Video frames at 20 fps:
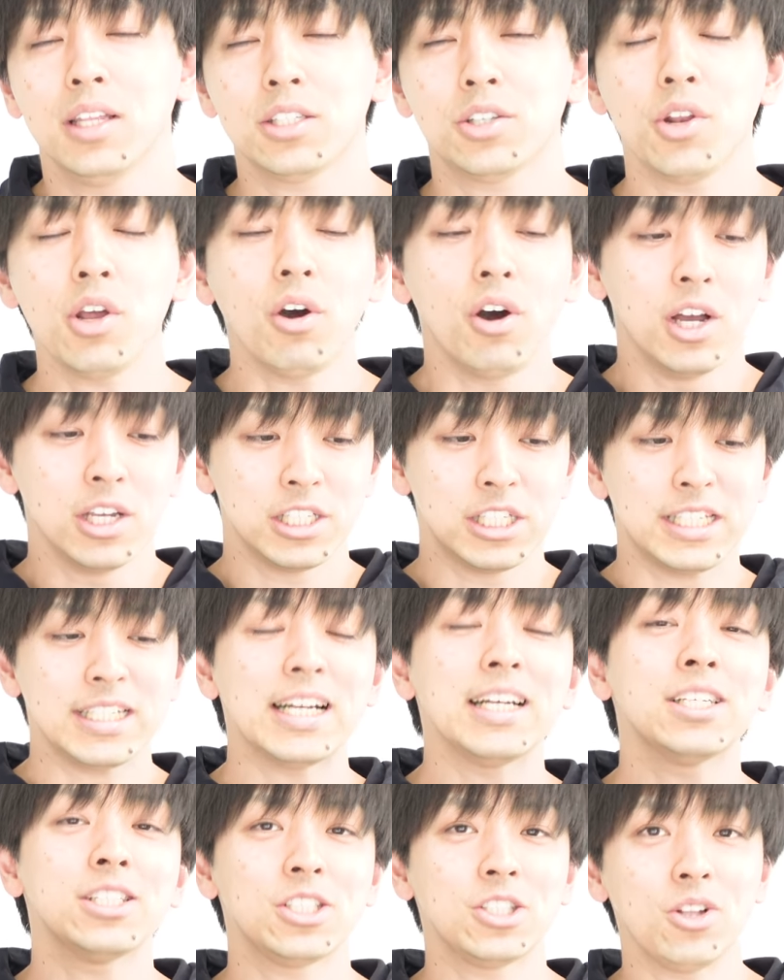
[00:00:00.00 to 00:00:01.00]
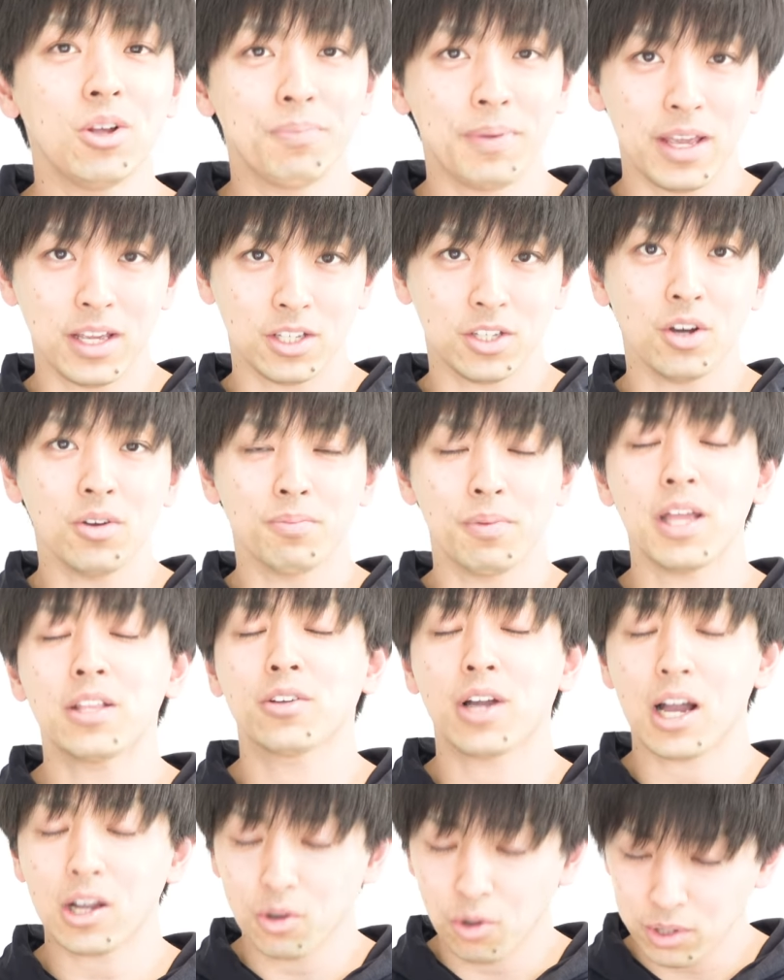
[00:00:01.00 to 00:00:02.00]
で、それを4月中の勉強、
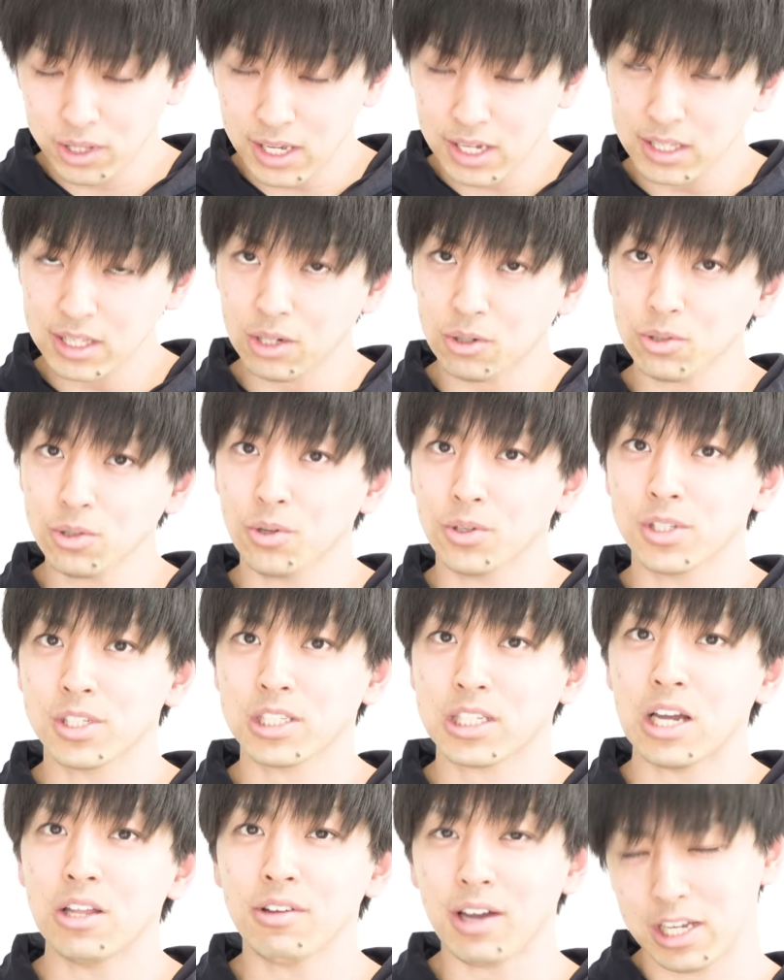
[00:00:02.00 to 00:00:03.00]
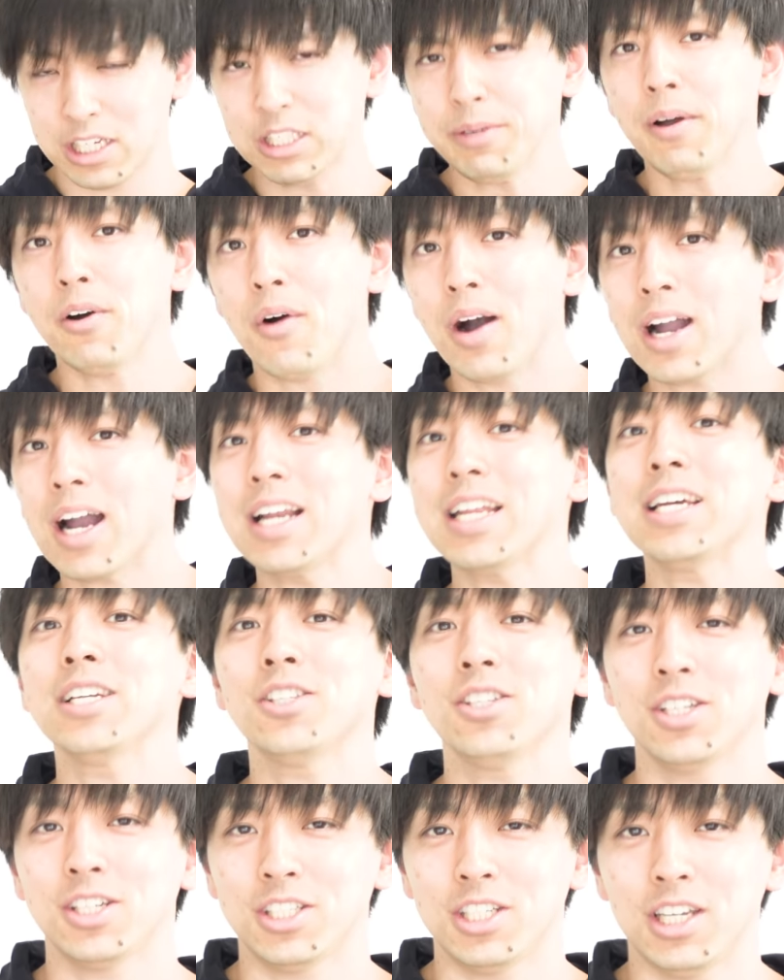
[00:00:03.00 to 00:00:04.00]
学校でやったことを使うのが一番わかりや
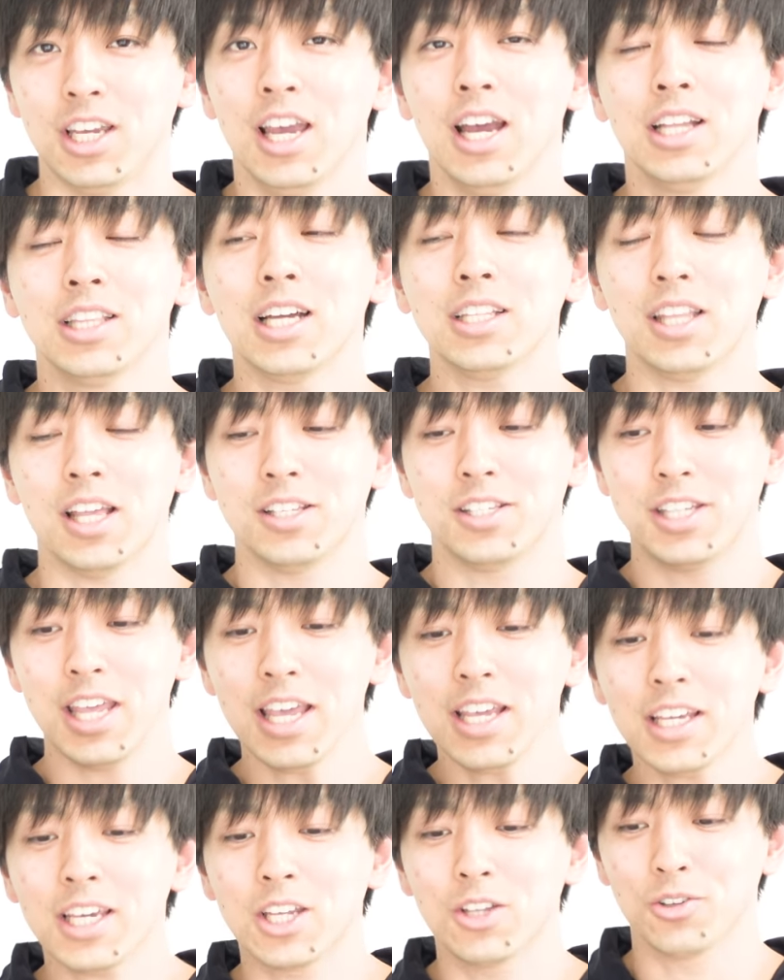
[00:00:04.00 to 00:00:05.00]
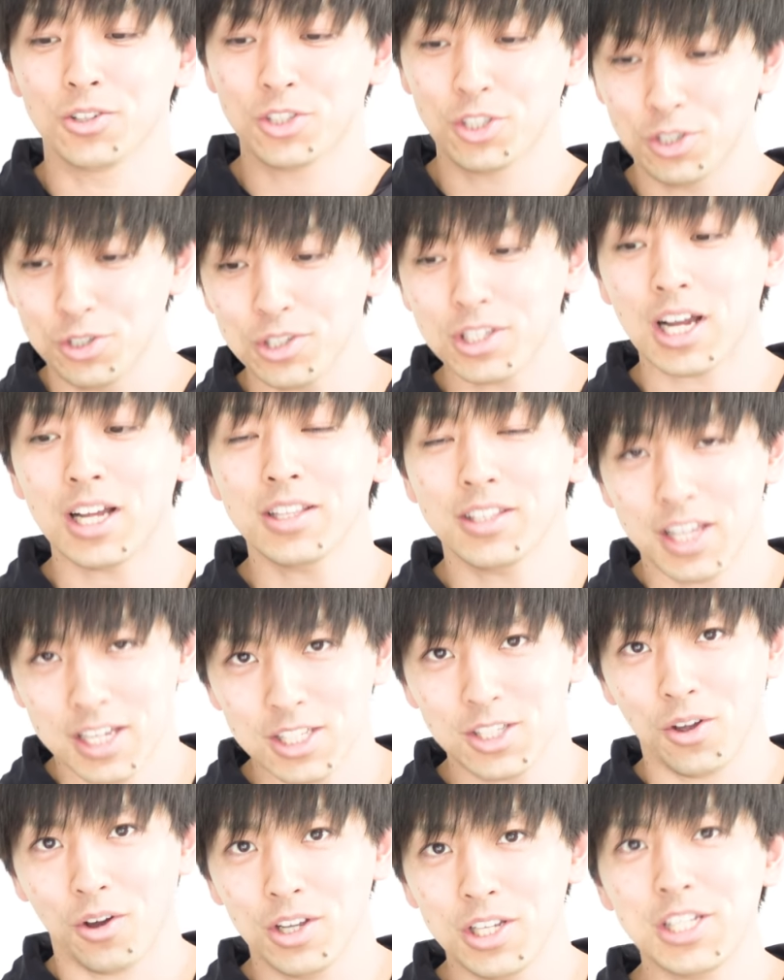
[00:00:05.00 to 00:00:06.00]
すいし、だって前期の中間
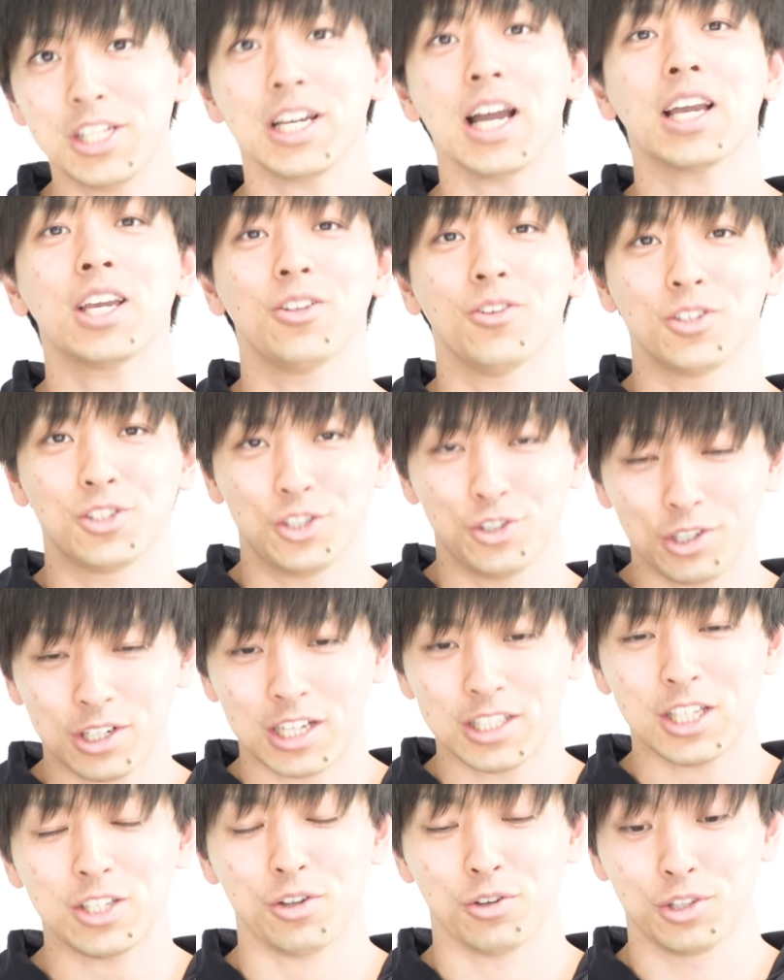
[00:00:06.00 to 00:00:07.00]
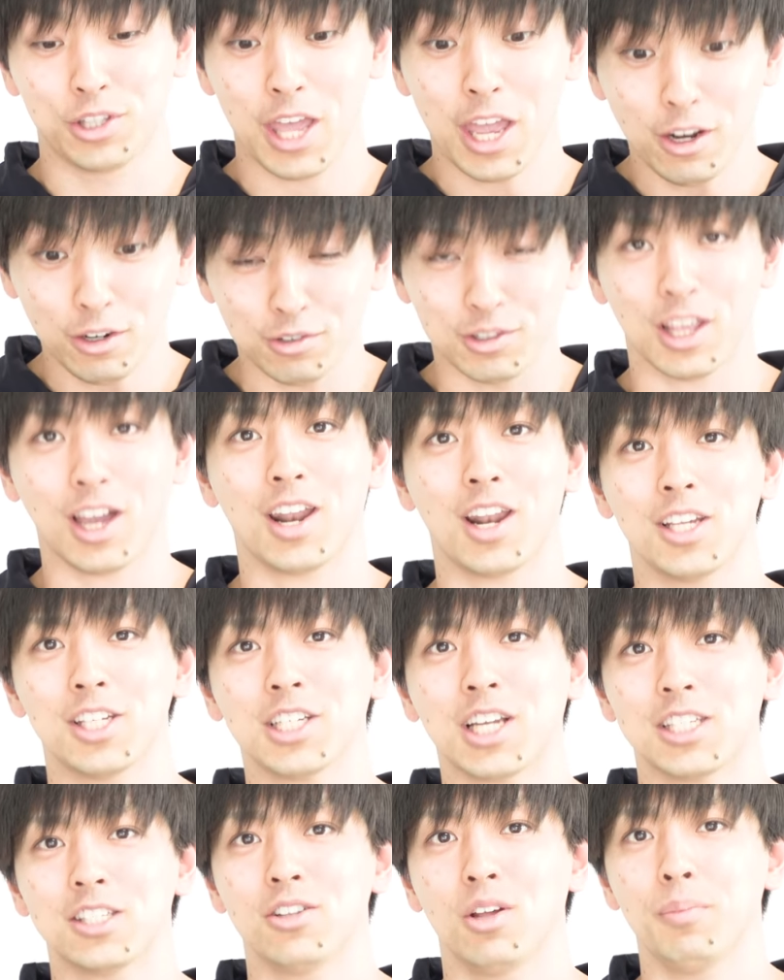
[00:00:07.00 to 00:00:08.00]
テスト、1学期の中間テスト出るんだから
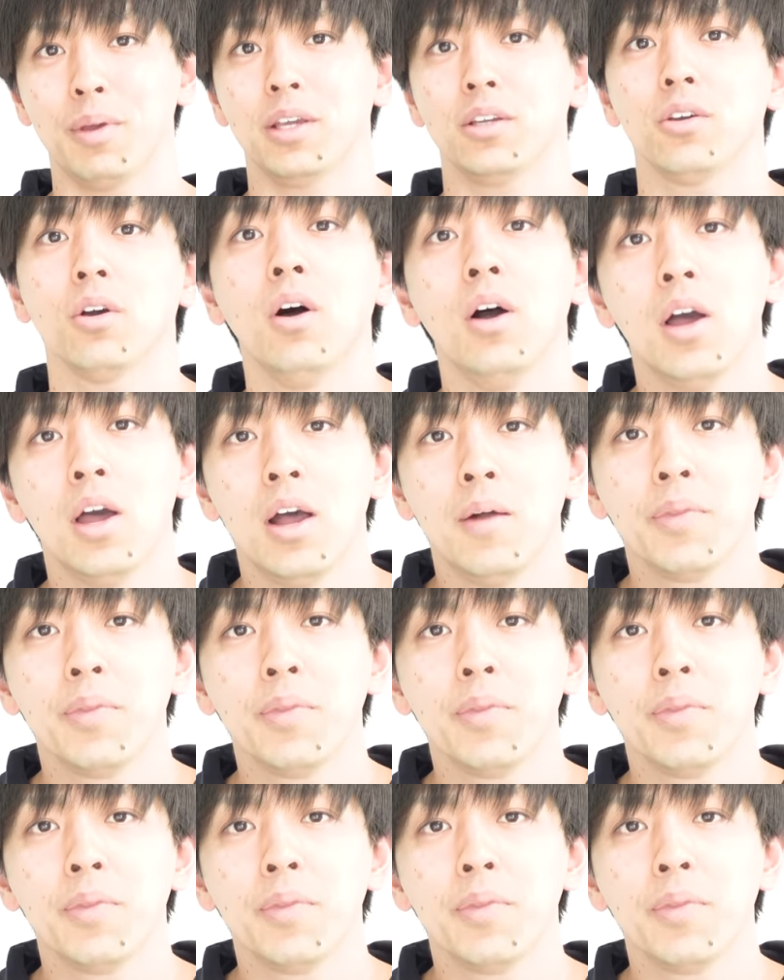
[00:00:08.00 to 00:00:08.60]
4月の勉強。